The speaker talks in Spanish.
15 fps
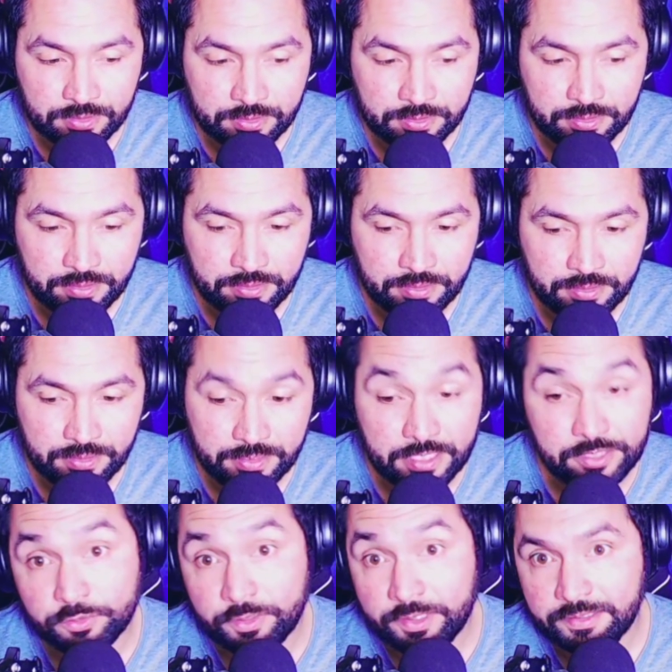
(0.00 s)
eh,
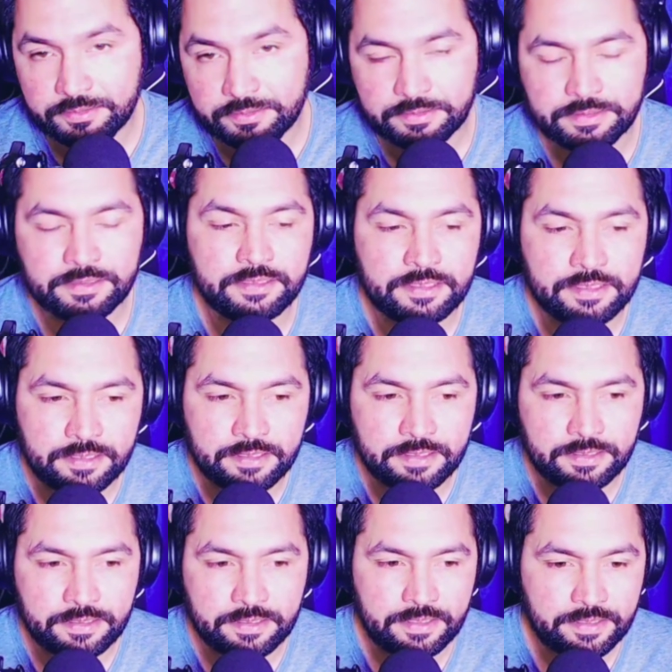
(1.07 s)
casual,
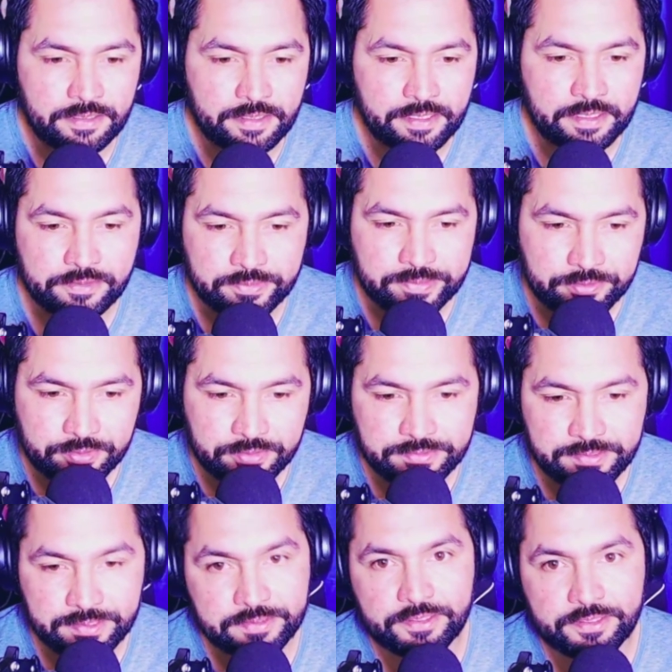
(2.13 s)
eh, reaccionando a,
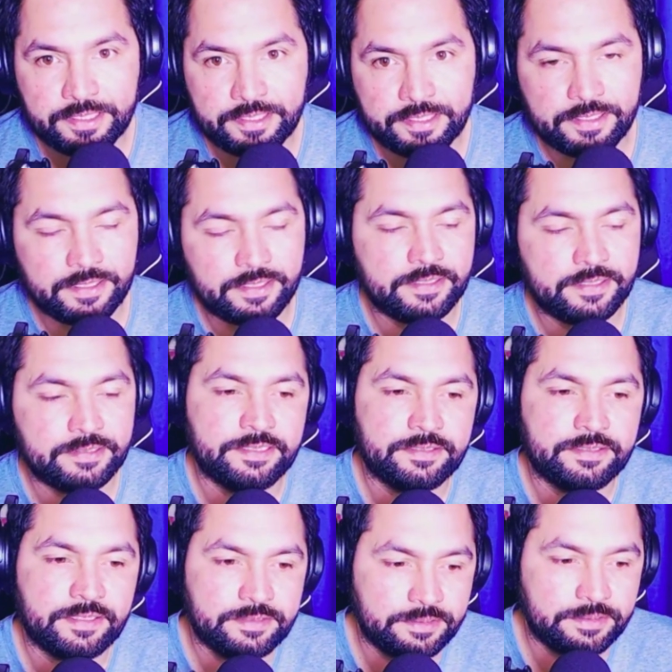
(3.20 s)
cierta, a
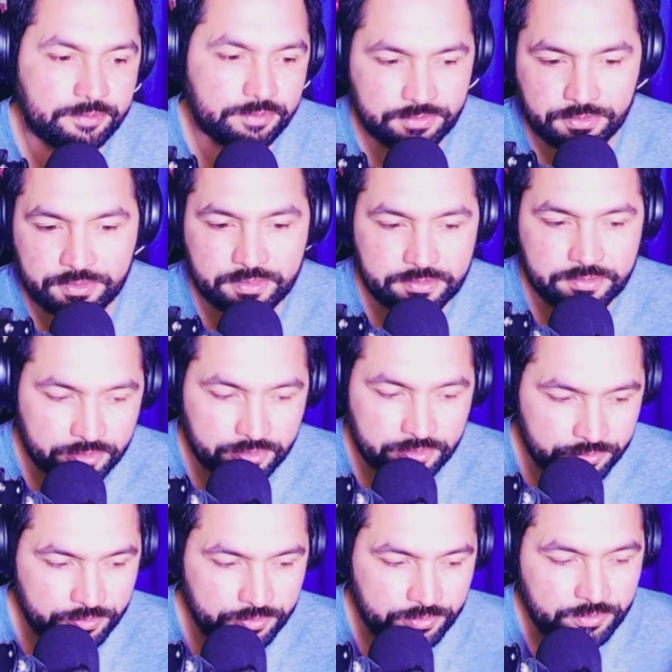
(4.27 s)
ciertas situaciones, a,
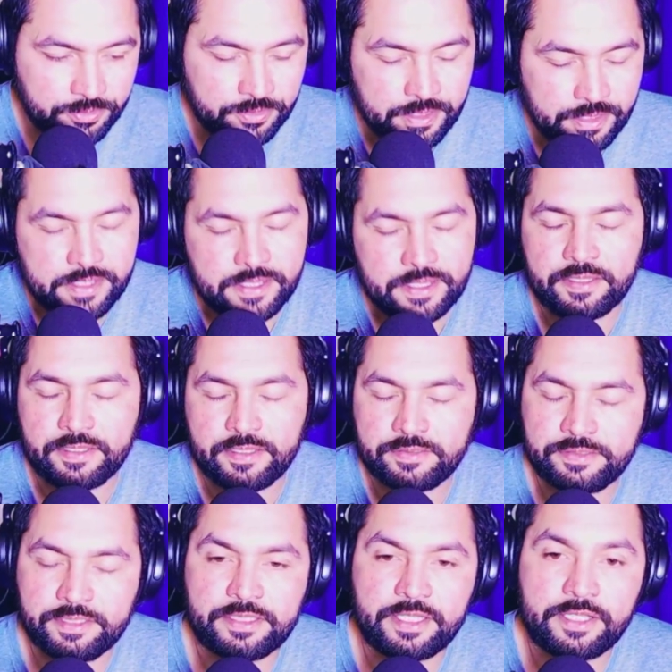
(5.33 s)
ciertos, a
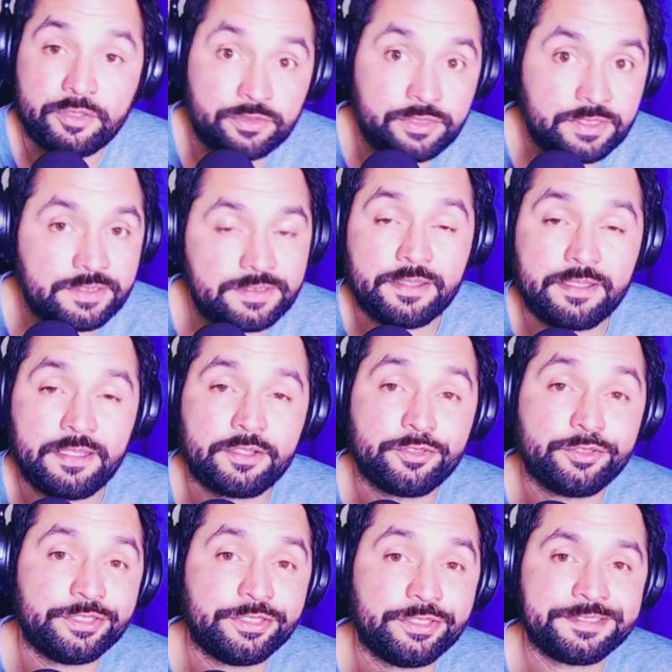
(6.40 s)
ciertas noticias del
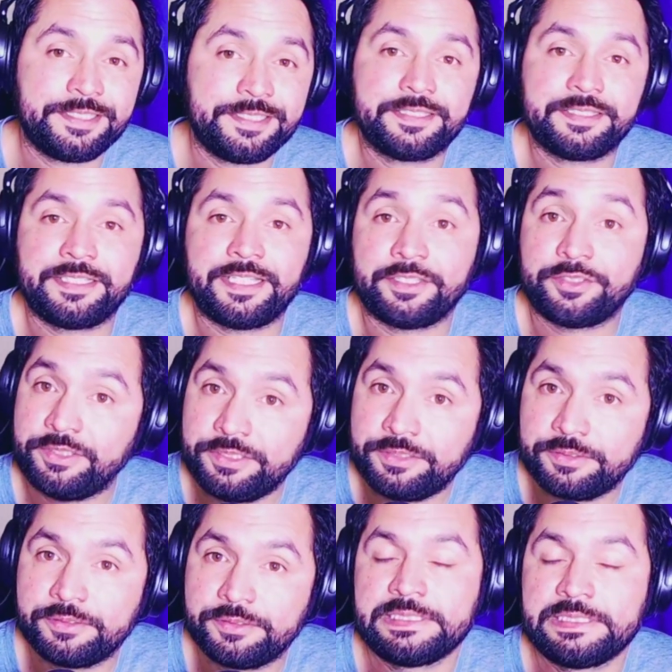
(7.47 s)
acontecer
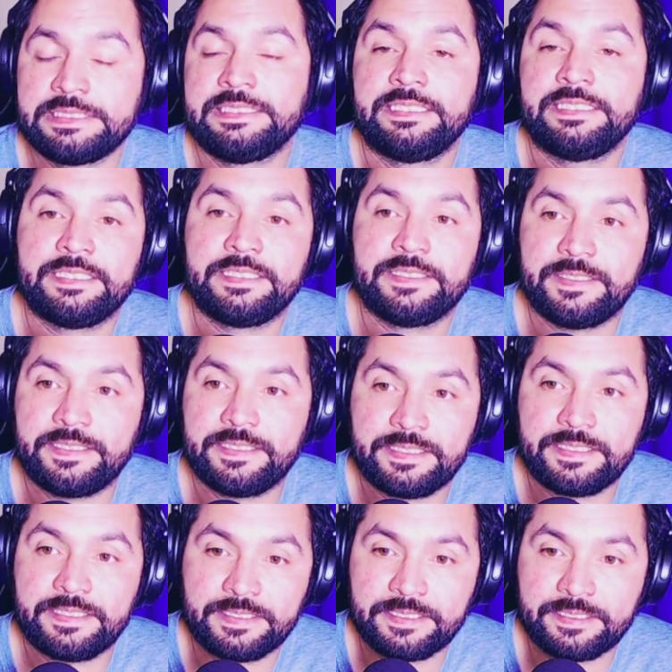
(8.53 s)
católico
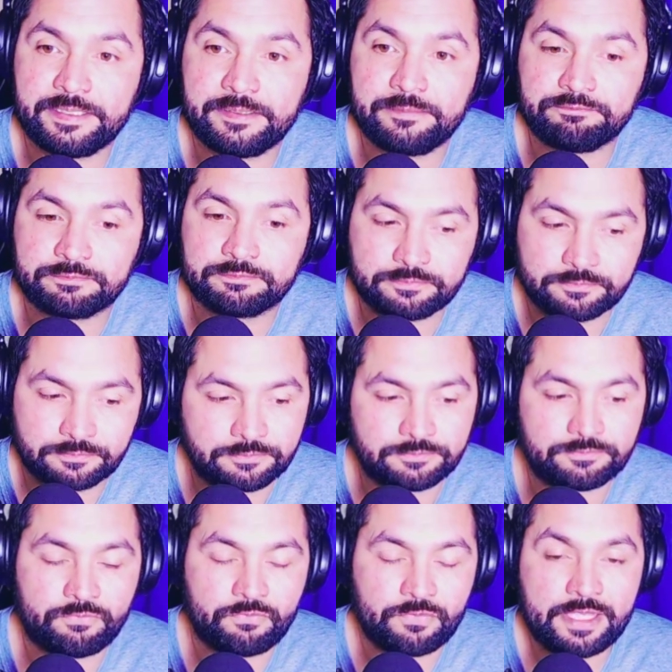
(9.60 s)
eh,
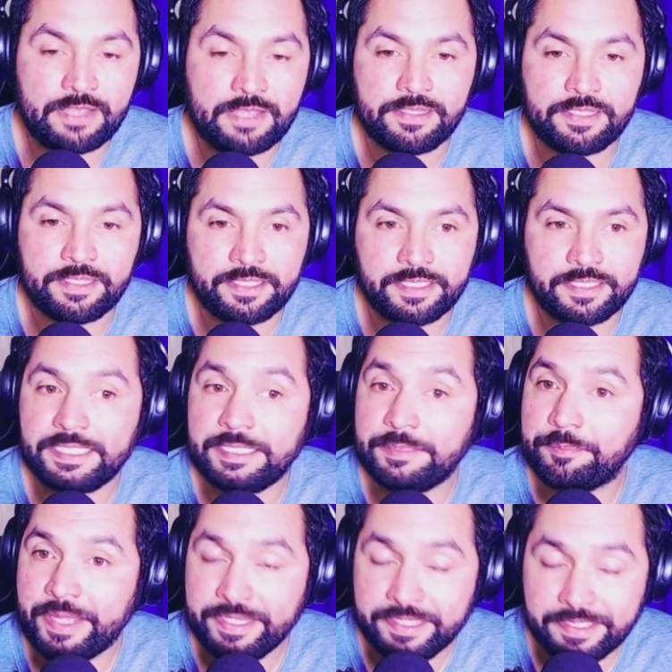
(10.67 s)
se habla
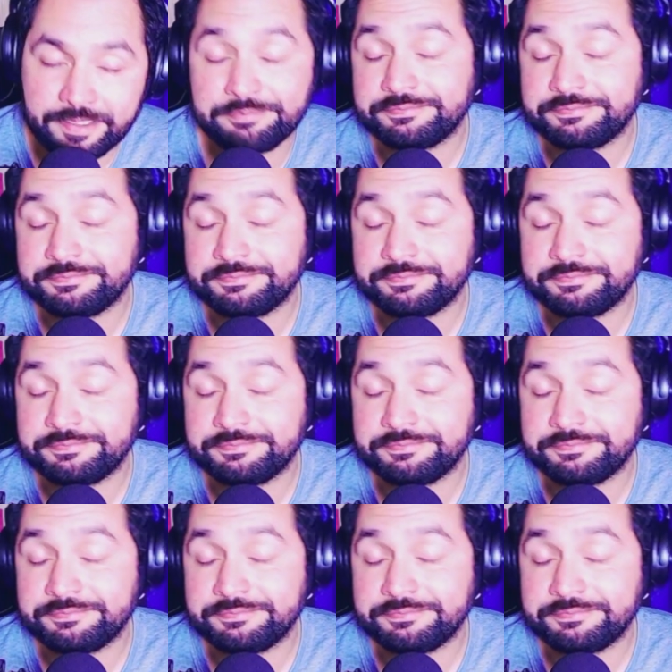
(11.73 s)
hispana,